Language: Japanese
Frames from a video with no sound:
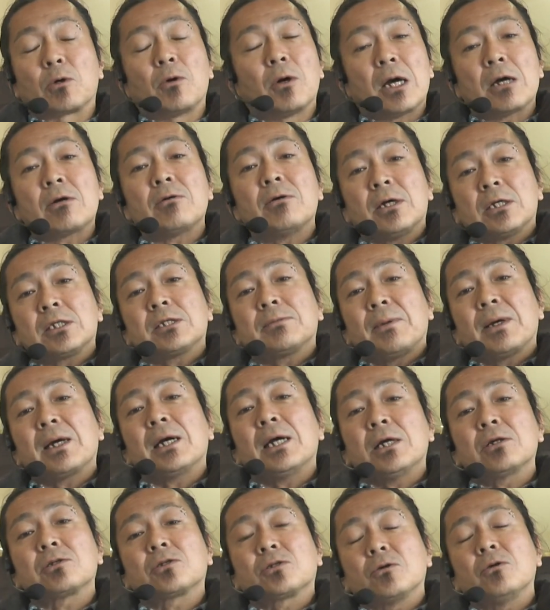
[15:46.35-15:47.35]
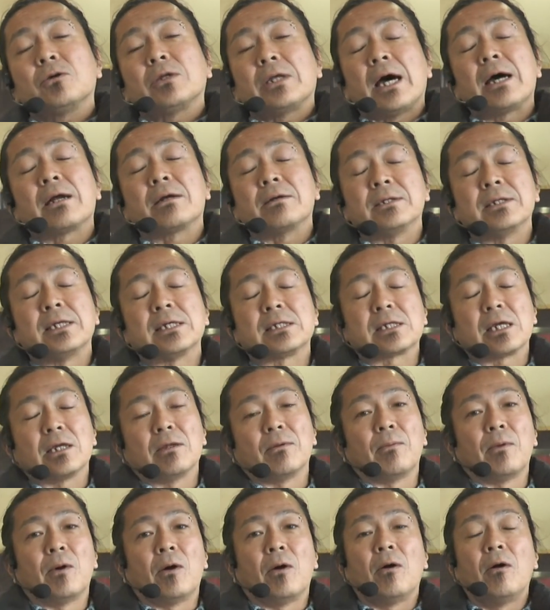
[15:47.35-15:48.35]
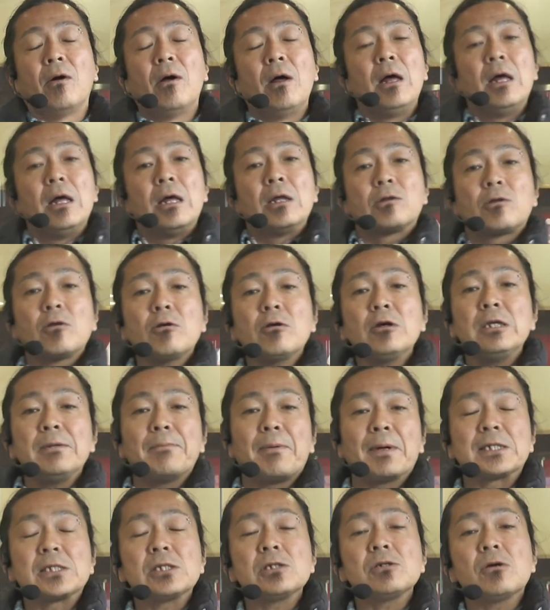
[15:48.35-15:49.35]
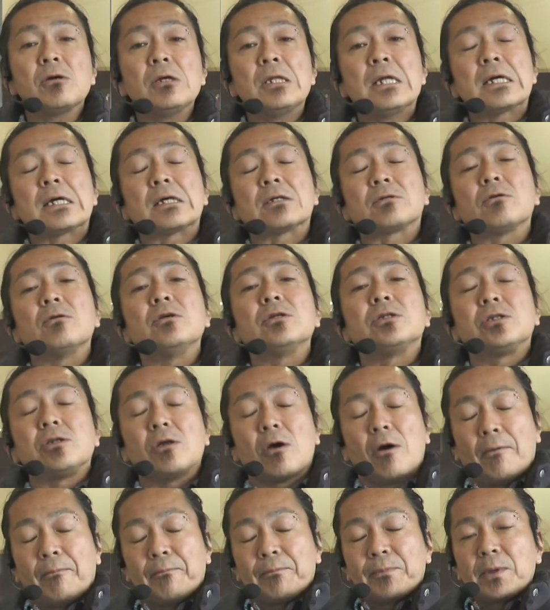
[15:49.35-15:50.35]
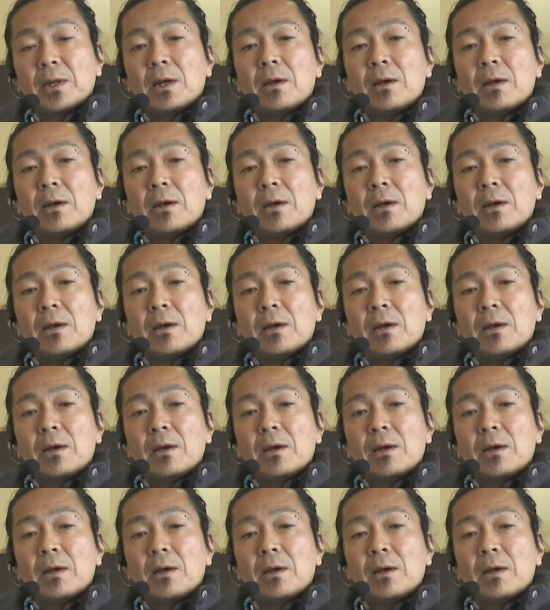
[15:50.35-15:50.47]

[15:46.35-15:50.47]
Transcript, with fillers: 娯楽はすべからくそうであるんですけども、特にパチンコなんかそうですよ。